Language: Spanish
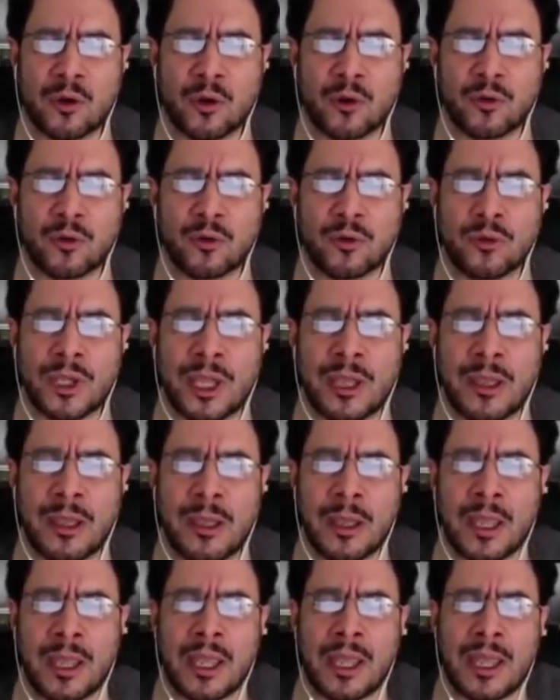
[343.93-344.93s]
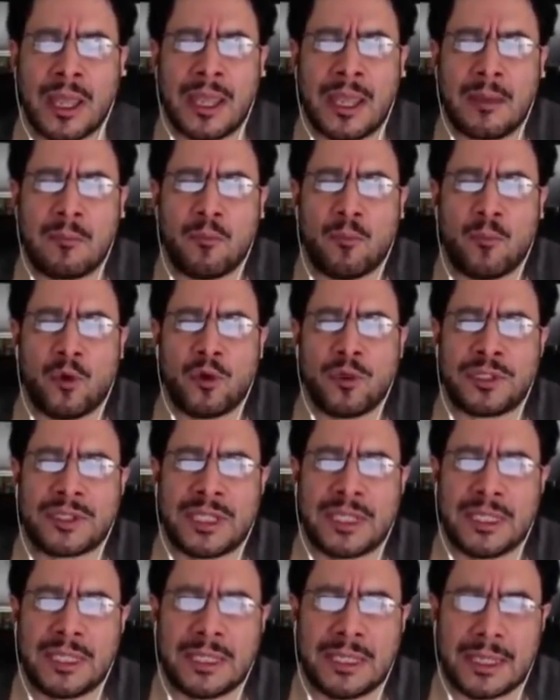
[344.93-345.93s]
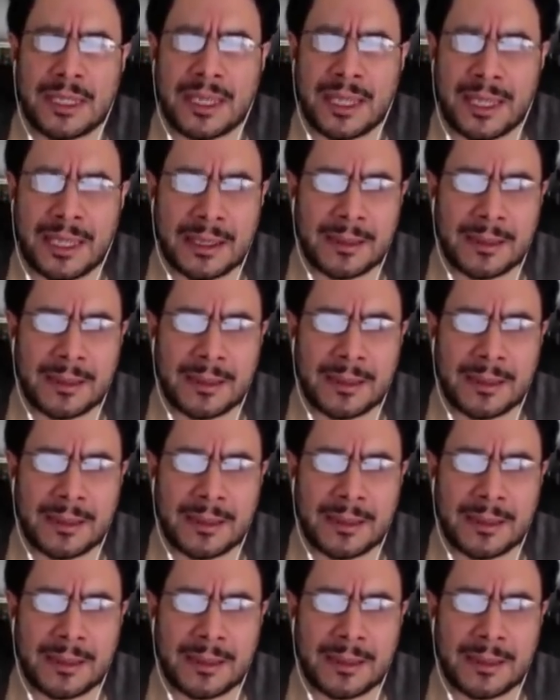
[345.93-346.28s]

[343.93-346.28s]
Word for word: con una eh, multi,